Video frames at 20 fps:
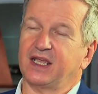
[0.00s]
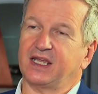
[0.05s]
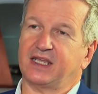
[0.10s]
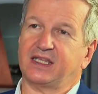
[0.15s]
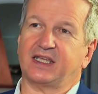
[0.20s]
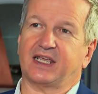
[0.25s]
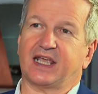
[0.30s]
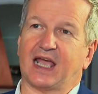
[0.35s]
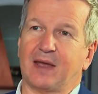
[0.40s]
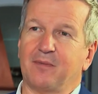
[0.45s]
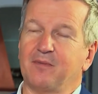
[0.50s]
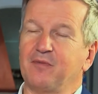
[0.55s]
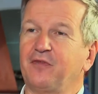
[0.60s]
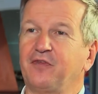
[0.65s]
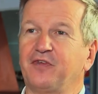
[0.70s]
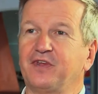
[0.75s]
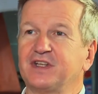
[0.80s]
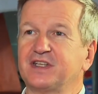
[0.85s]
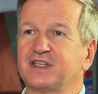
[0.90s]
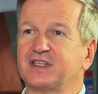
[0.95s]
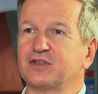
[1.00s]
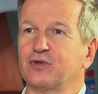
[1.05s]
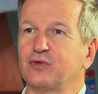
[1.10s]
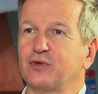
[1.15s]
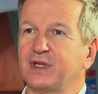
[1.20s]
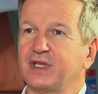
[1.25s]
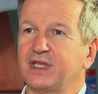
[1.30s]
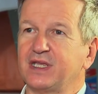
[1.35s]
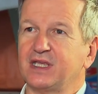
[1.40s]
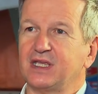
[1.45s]
In Genf, in
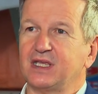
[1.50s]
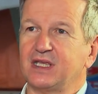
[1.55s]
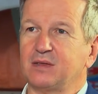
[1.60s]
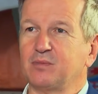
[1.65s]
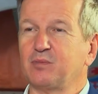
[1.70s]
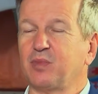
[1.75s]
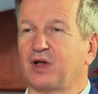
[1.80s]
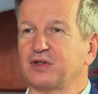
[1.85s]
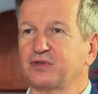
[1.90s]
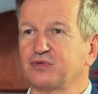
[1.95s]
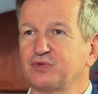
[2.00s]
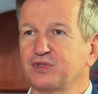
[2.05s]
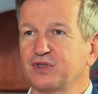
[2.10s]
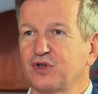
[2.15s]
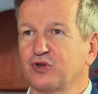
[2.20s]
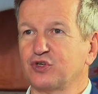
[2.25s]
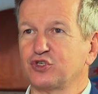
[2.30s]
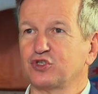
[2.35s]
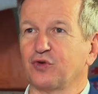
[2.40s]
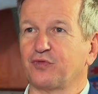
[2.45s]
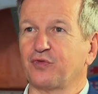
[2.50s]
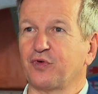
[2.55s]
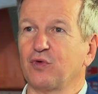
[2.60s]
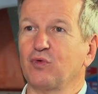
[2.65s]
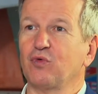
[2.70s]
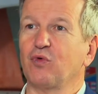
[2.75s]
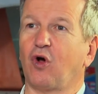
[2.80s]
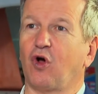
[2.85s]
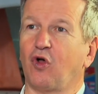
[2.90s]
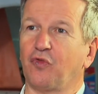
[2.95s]
Zürich, in Basus gehen schon
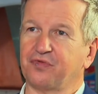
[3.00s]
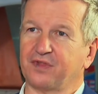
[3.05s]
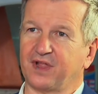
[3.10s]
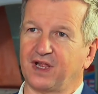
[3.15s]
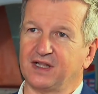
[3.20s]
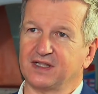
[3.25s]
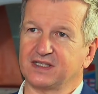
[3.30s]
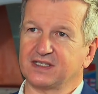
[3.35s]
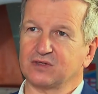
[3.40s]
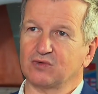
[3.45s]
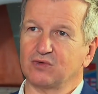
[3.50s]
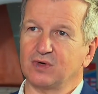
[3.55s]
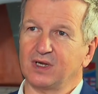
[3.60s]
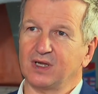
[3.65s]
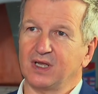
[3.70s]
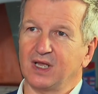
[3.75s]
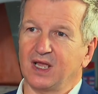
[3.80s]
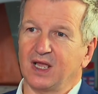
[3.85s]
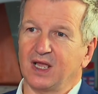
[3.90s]
viele Hotels zu, äh,